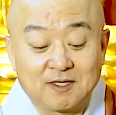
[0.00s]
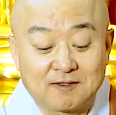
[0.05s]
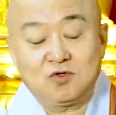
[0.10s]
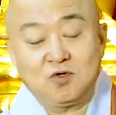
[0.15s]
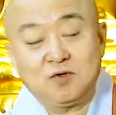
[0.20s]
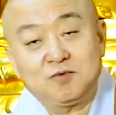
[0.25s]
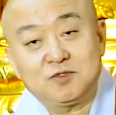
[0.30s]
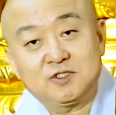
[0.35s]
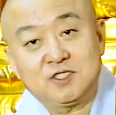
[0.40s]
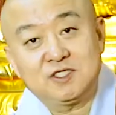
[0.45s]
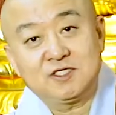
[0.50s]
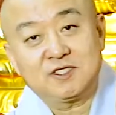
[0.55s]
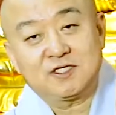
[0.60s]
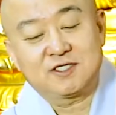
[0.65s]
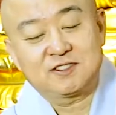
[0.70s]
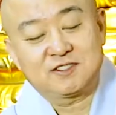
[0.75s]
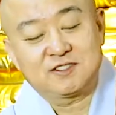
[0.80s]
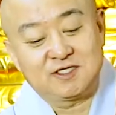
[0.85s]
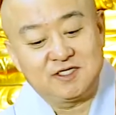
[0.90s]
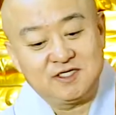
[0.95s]
또
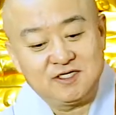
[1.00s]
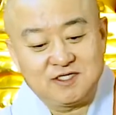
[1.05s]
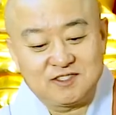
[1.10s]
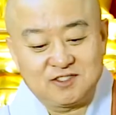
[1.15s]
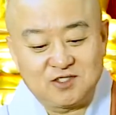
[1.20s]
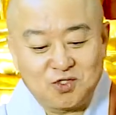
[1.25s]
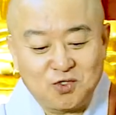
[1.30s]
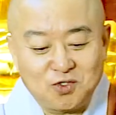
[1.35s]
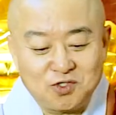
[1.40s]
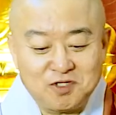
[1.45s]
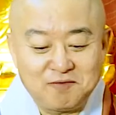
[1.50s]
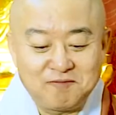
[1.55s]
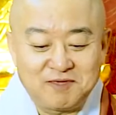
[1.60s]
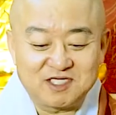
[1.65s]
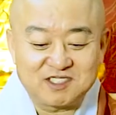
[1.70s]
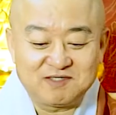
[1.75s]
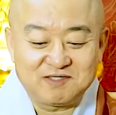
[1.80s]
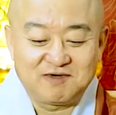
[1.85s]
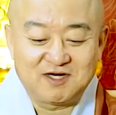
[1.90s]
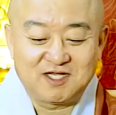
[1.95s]
부처님께서 이어서 또 어떤
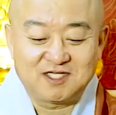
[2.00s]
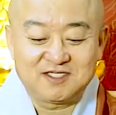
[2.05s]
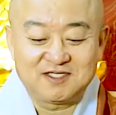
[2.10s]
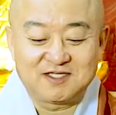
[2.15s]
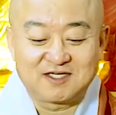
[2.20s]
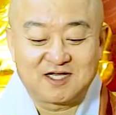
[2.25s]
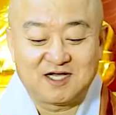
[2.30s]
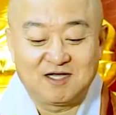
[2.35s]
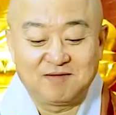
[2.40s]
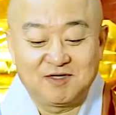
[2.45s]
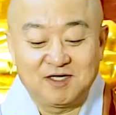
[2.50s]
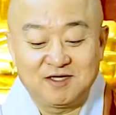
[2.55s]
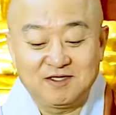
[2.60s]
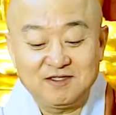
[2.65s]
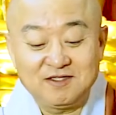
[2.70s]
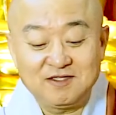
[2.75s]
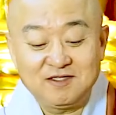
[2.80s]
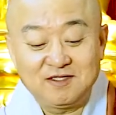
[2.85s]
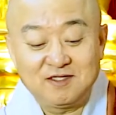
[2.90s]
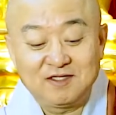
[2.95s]
말씀을 하시는가
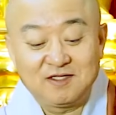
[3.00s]
하면